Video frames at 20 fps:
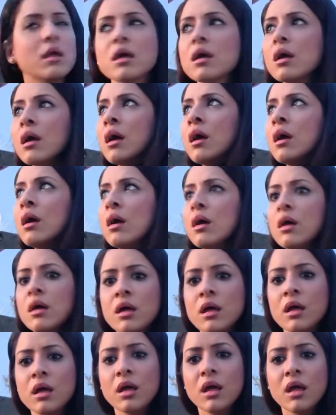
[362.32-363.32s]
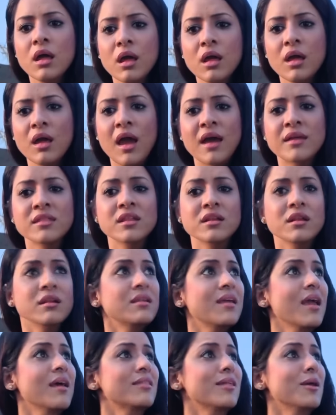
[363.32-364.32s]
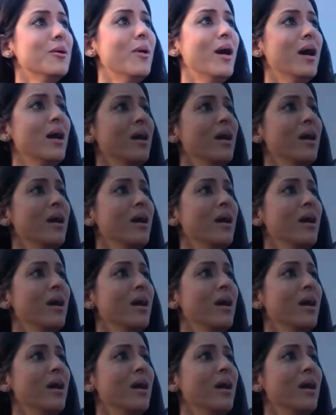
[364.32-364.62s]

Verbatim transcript: এই এই অ্যাক্সিডেন্ট কি করে